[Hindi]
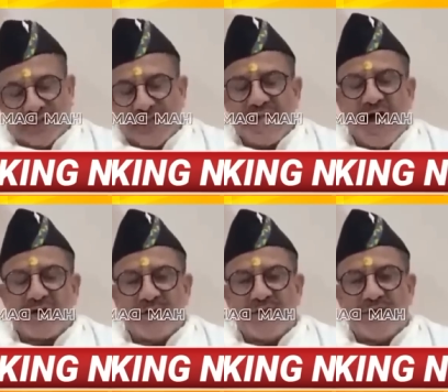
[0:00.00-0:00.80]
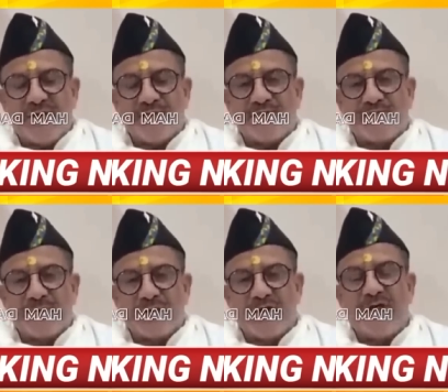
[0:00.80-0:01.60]
वो तैयार भी थी
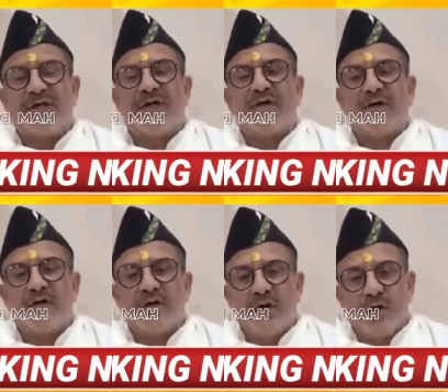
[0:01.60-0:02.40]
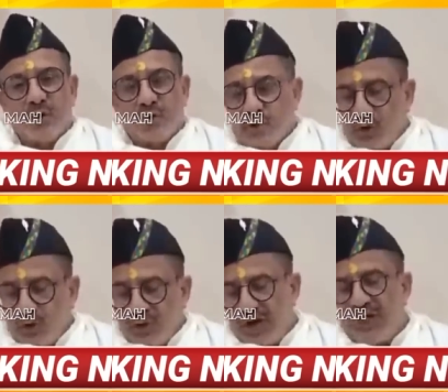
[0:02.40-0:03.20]
लेकिन
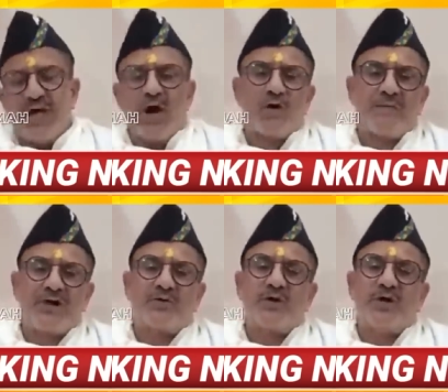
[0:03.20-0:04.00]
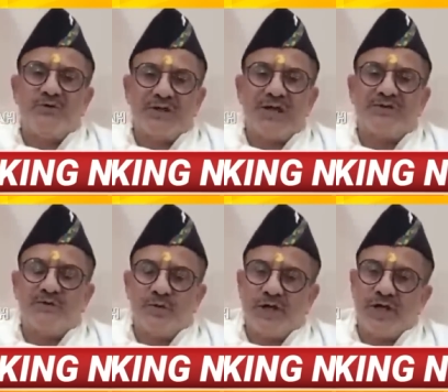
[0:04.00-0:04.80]
किन्हीं और बातों की वजह से
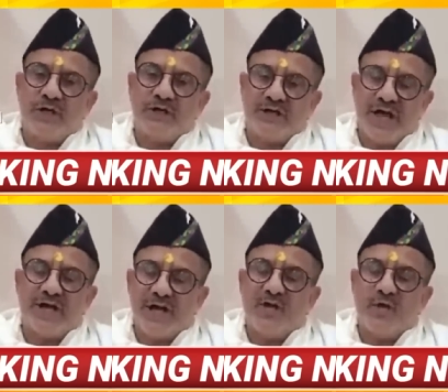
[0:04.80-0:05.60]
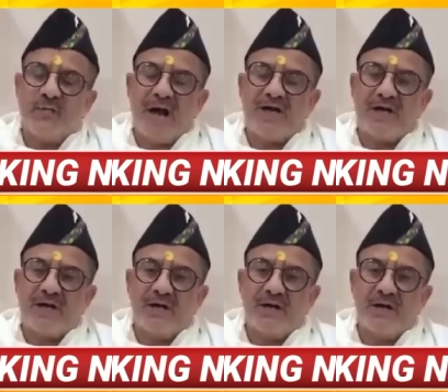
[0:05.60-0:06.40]
वो डील तय नहीं हो पाई